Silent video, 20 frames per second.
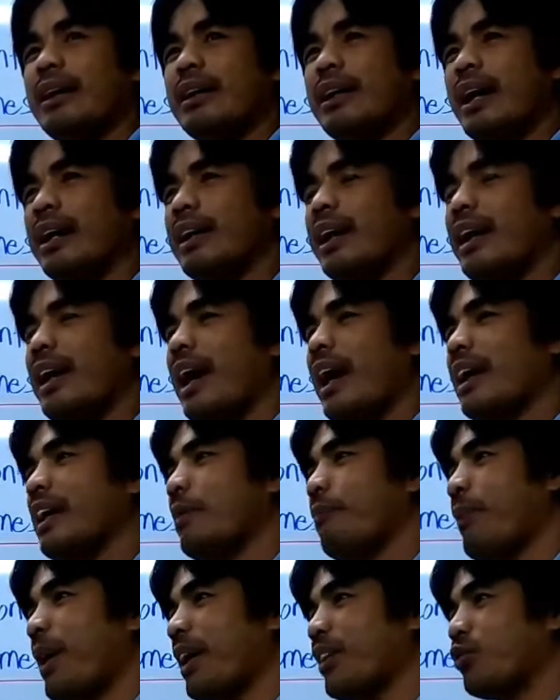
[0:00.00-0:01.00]

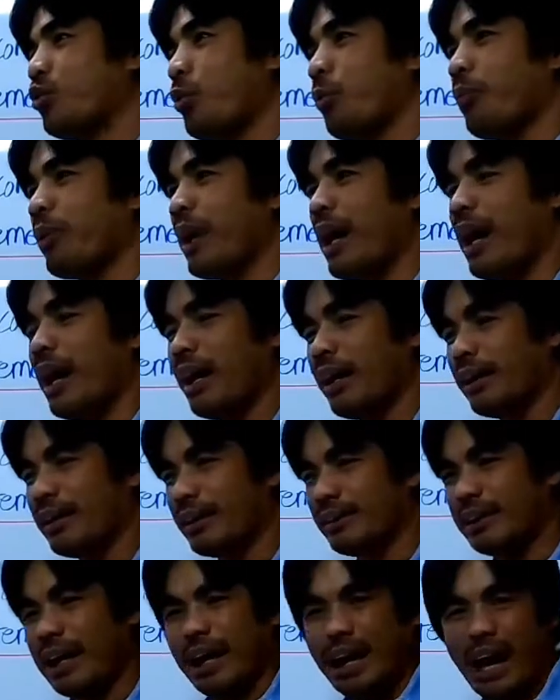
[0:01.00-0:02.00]
nangyayari pag
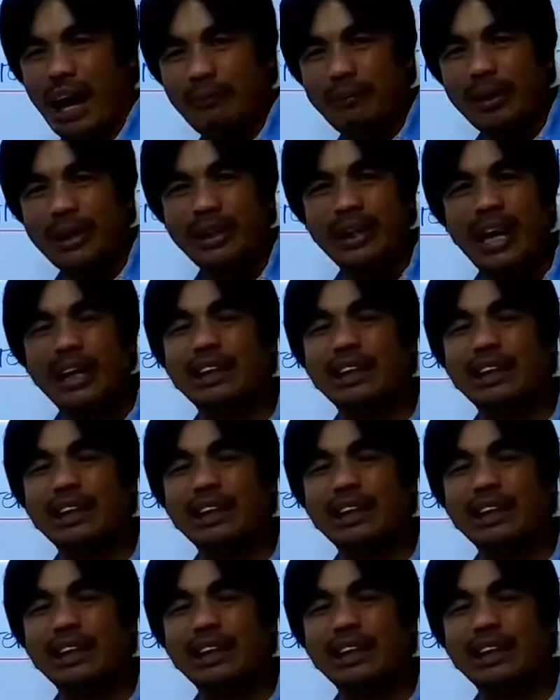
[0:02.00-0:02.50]
sobrang nagamit